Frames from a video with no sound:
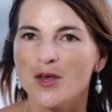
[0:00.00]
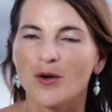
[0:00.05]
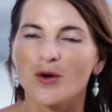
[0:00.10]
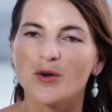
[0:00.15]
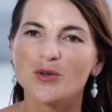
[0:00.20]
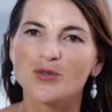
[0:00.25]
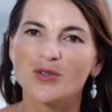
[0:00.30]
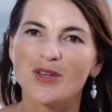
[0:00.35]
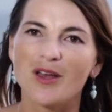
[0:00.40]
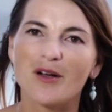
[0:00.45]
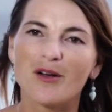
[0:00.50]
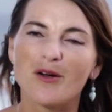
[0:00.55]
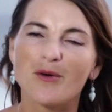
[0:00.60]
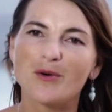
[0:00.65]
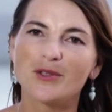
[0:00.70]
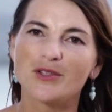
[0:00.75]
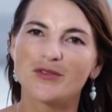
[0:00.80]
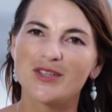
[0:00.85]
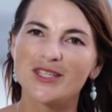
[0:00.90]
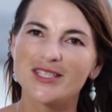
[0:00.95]
kosztuje
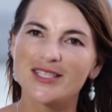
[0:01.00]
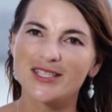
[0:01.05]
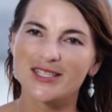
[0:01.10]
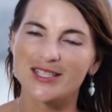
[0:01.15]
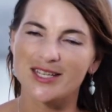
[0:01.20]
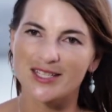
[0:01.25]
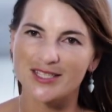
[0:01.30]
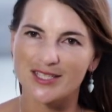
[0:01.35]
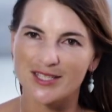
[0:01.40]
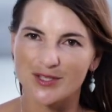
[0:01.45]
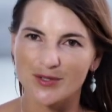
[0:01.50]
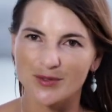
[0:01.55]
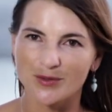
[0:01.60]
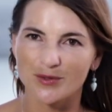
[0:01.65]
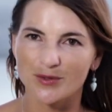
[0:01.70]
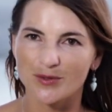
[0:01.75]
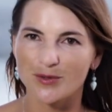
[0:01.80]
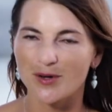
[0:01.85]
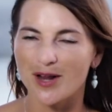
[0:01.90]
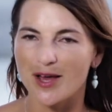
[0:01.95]
około
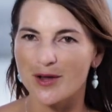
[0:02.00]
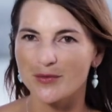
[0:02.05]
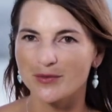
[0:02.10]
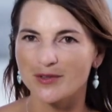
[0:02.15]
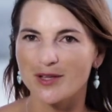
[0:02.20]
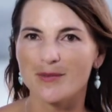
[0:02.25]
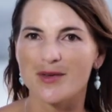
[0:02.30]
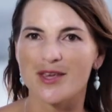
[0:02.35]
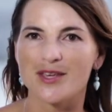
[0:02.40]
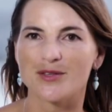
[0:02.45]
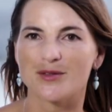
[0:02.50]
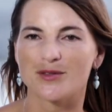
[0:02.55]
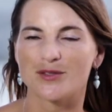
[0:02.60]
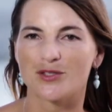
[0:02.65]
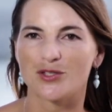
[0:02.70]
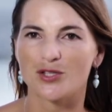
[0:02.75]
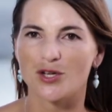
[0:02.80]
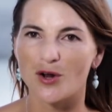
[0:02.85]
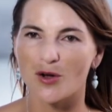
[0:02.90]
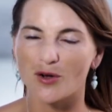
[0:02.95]
260 dolarów na
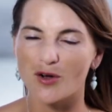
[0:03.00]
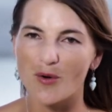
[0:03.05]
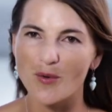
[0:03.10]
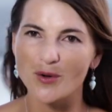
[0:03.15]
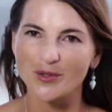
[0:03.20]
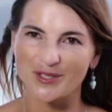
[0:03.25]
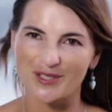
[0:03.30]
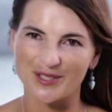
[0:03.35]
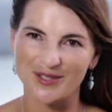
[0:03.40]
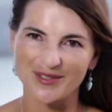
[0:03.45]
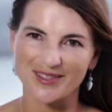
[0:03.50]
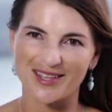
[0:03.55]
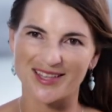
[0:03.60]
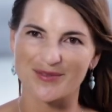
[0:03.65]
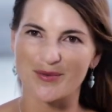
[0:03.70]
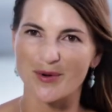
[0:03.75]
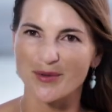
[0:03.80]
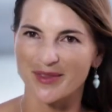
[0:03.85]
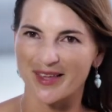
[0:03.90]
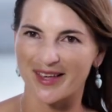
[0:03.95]
miesiąc, czyli około 1000
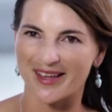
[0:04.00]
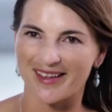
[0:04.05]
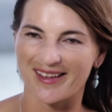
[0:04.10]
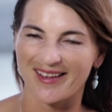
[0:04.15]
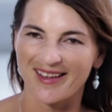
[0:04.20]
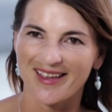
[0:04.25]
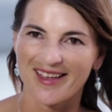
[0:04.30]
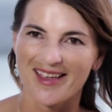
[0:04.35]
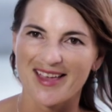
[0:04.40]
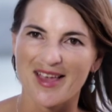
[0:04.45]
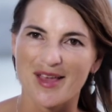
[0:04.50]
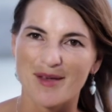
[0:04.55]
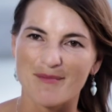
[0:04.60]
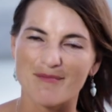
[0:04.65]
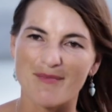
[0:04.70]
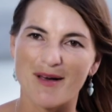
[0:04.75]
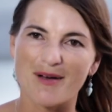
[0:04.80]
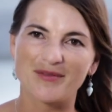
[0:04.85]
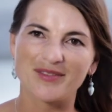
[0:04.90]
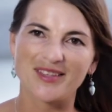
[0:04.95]
zł.
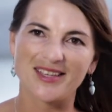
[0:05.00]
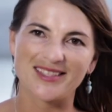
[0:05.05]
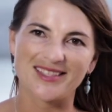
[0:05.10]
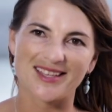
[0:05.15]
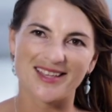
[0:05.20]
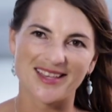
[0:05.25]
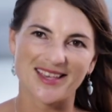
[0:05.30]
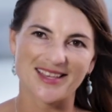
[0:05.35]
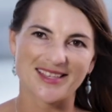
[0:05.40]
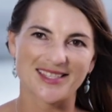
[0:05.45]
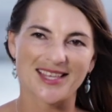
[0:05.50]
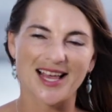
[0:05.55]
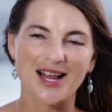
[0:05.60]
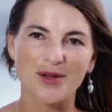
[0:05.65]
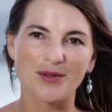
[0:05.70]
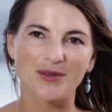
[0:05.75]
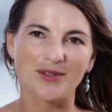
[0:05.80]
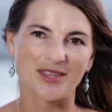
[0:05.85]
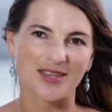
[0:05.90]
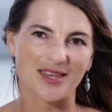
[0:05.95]
Mam w tej cenie
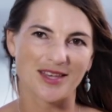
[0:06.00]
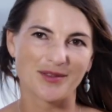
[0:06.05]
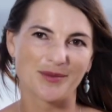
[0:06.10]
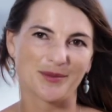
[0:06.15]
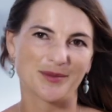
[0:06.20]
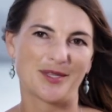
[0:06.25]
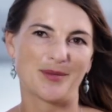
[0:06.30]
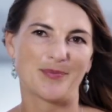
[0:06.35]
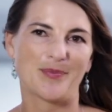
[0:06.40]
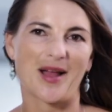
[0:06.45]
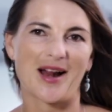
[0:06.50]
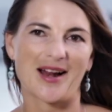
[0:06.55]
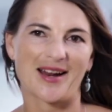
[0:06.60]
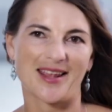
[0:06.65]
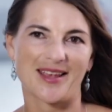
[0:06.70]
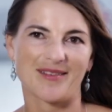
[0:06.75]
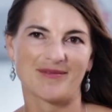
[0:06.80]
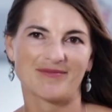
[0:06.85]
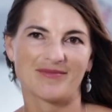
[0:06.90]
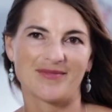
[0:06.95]
salon i jedną sypialnię.